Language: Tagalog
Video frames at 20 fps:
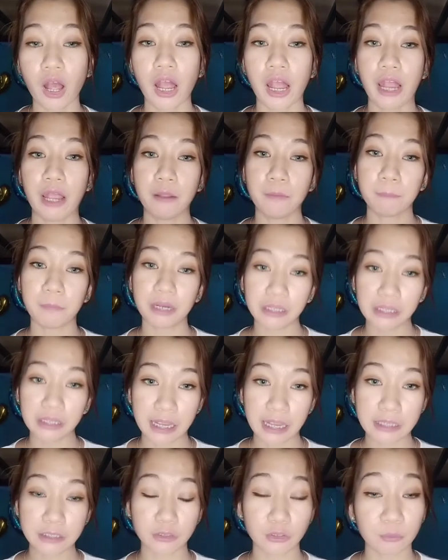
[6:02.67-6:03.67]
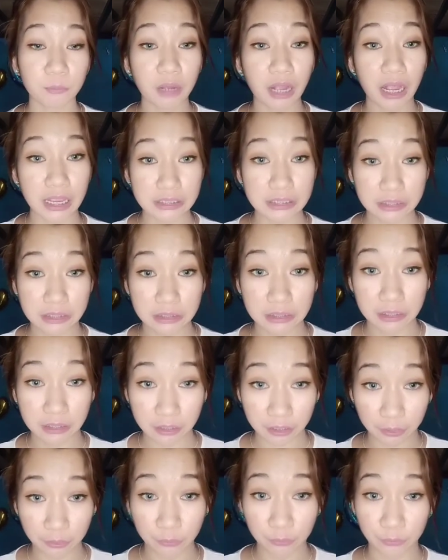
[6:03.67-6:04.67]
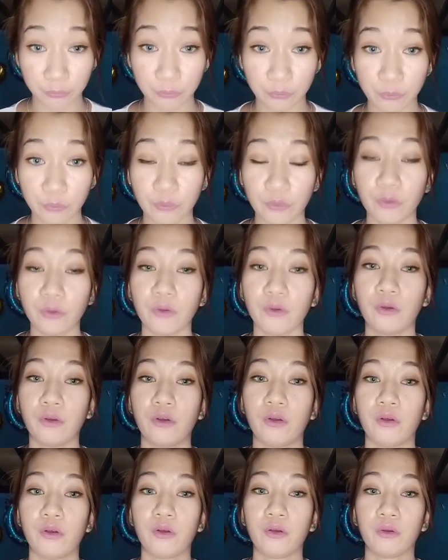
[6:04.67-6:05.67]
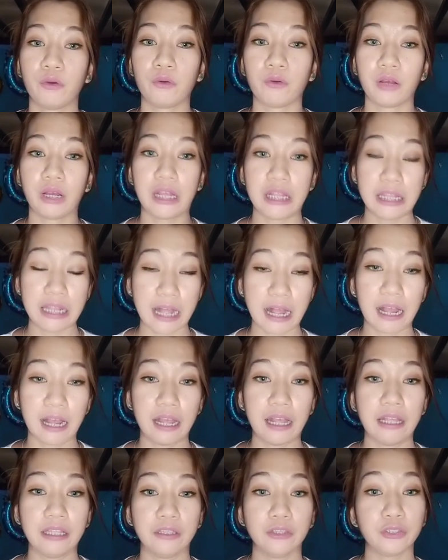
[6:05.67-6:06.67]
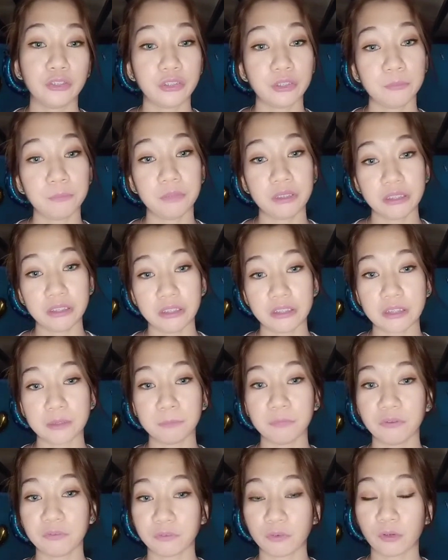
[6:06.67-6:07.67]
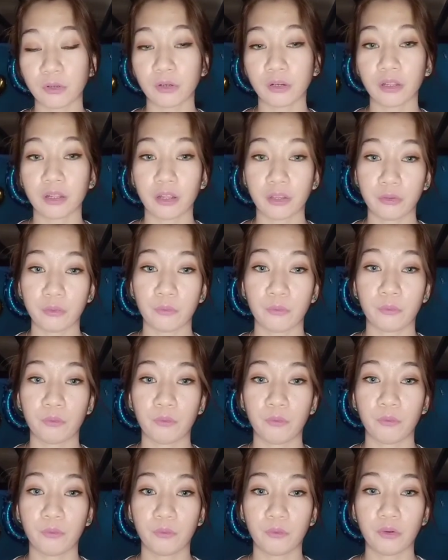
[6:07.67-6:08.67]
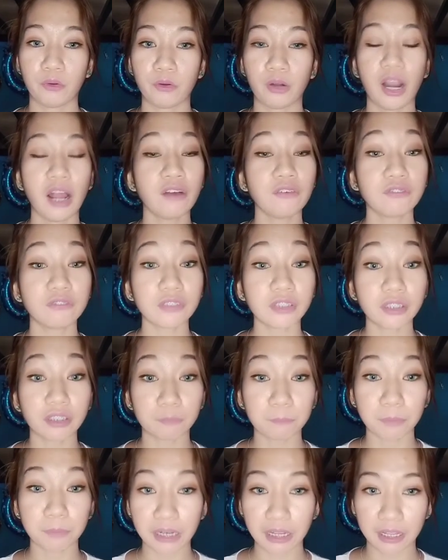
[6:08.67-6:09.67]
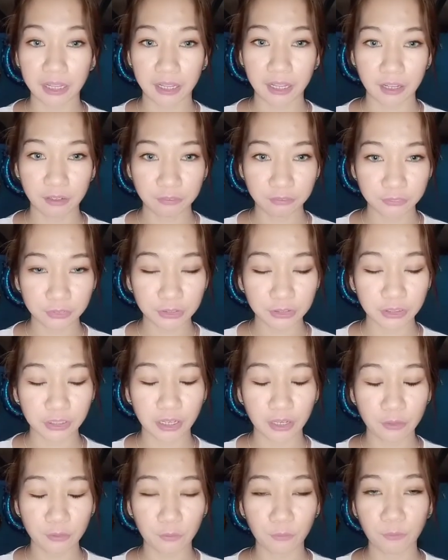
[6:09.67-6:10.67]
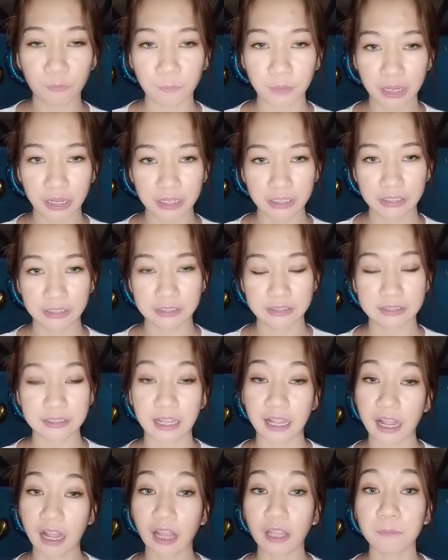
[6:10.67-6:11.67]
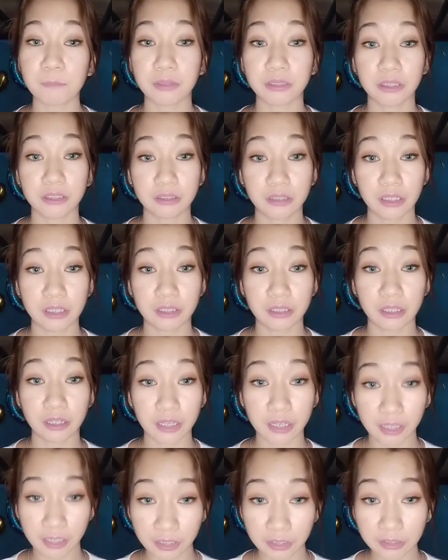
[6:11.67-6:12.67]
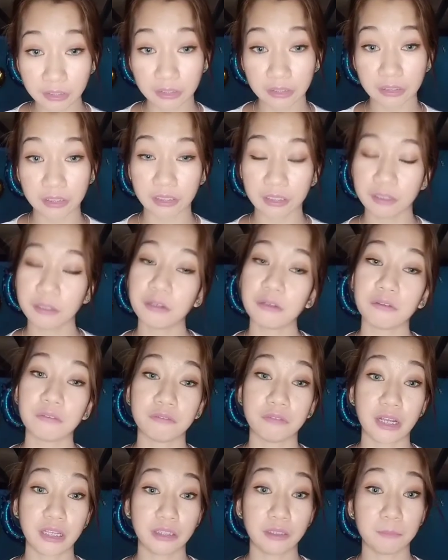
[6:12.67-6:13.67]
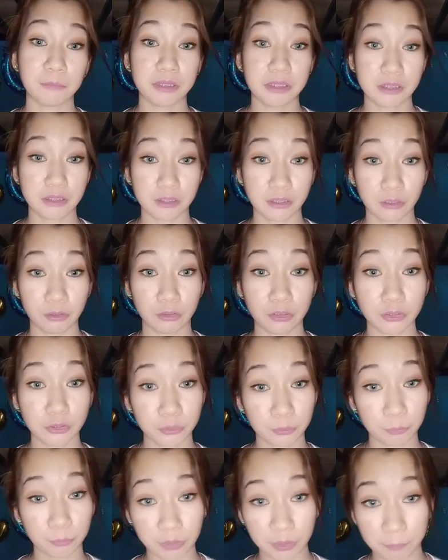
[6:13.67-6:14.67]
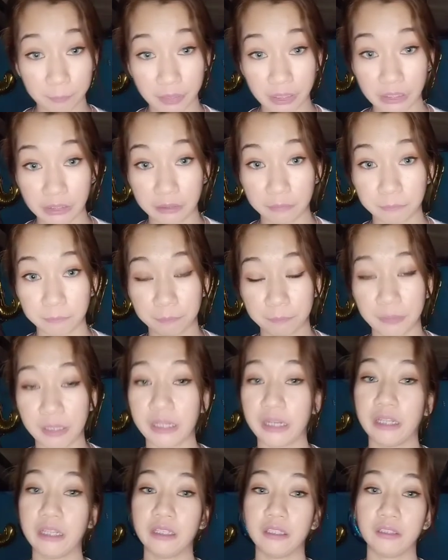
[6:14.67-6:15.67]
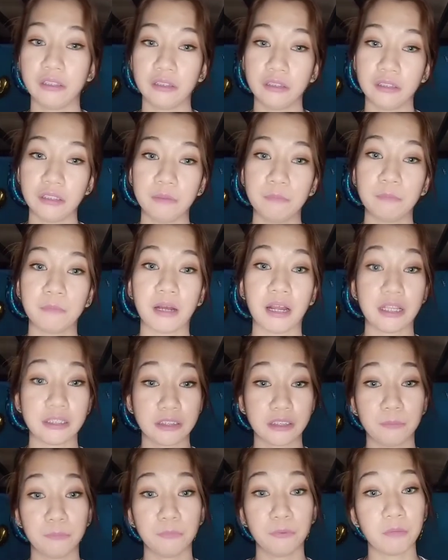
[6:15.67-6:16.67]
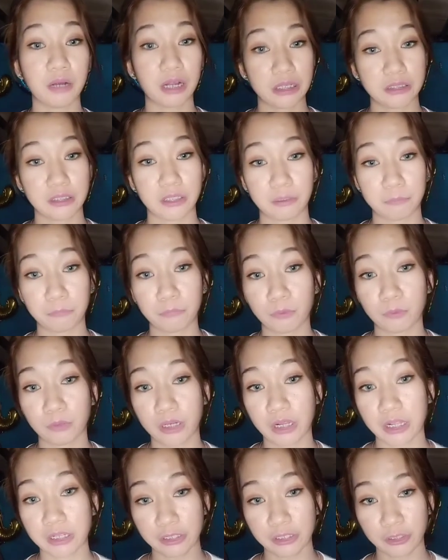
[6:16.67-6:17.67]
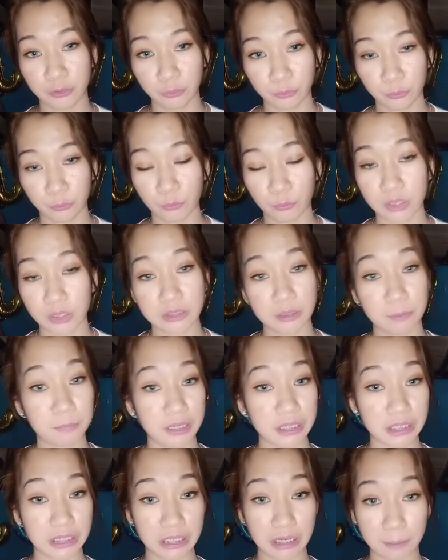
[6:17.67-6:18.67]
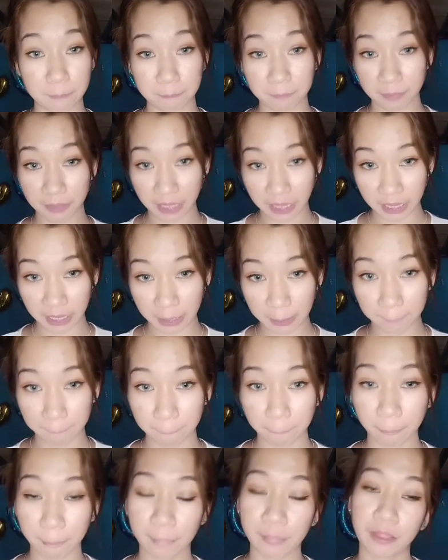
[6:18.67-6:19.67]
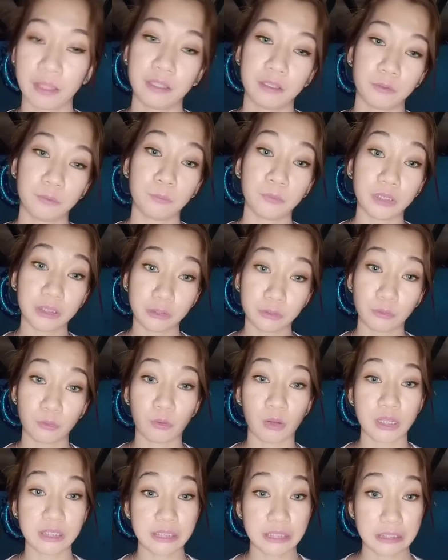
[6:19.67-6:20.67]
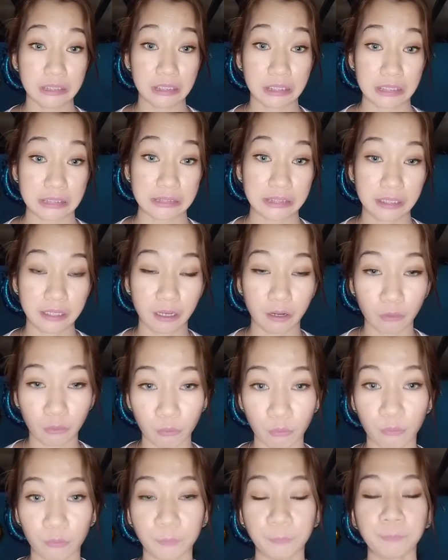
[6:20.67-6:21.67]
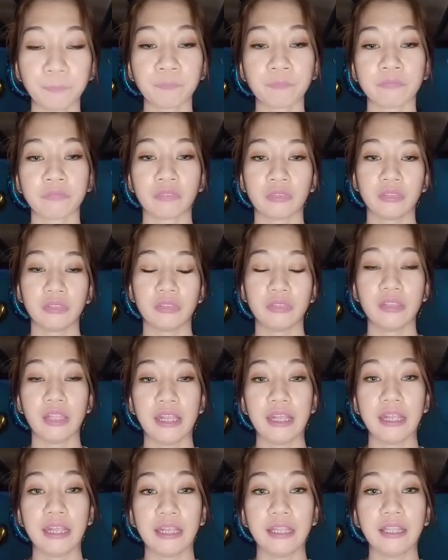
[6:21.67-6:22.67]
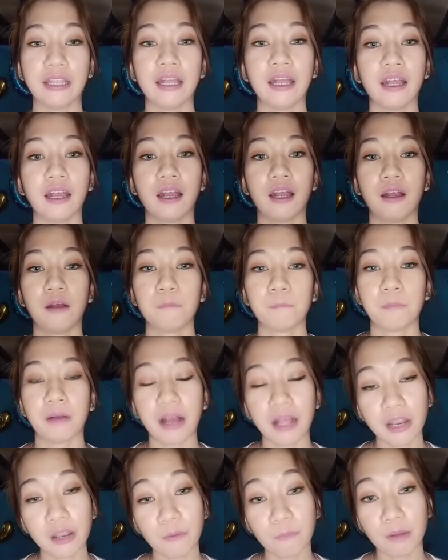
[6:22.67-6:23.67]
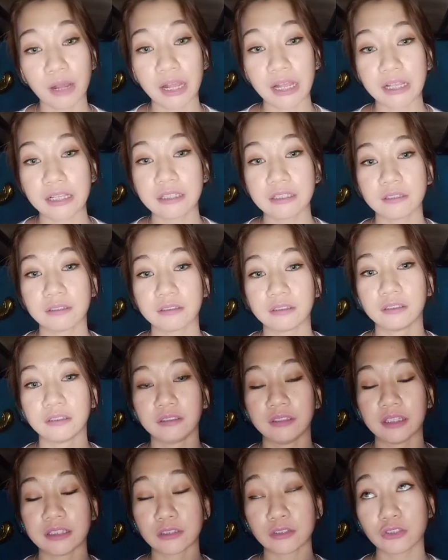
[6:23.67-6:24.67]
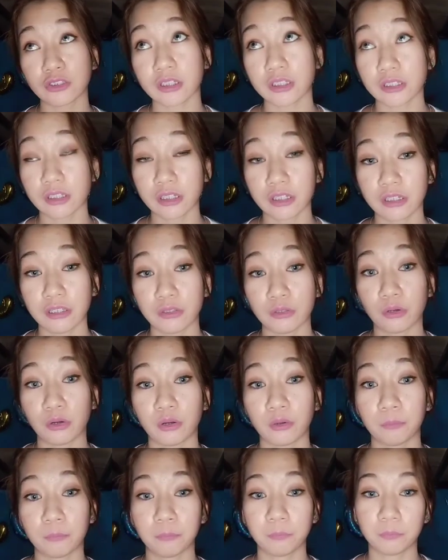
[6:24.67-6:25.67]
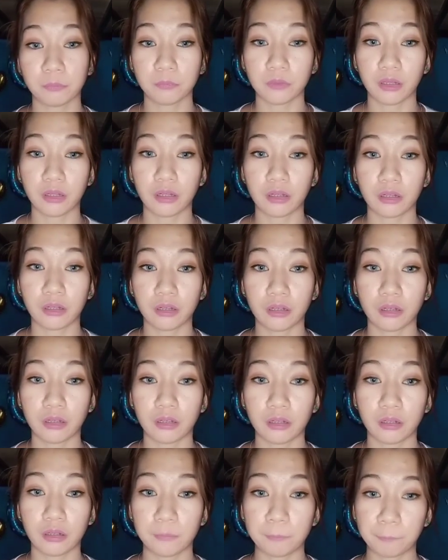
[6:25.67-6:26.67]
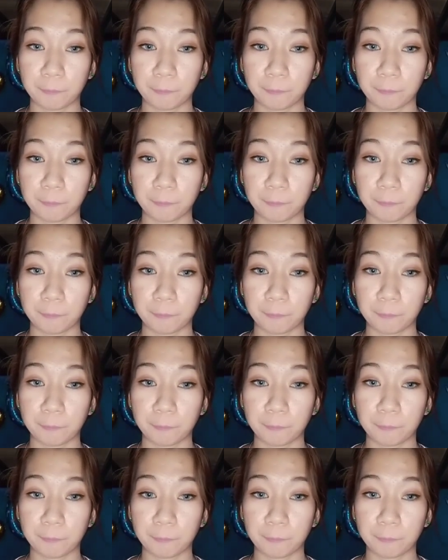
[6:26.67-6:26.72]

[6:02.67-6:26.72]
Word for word: Ayan pala guys, kung mga acidic kayo, kailangan 30 minutes before kayo or after pala, after kayo kumain, saka kayo mag-take ng any vitamin C or supplement para hindi mga sin makasikmura ninyo kasi mahirap na tulad ko acidic kasi ako then pangalawa next ko siya iniinom um,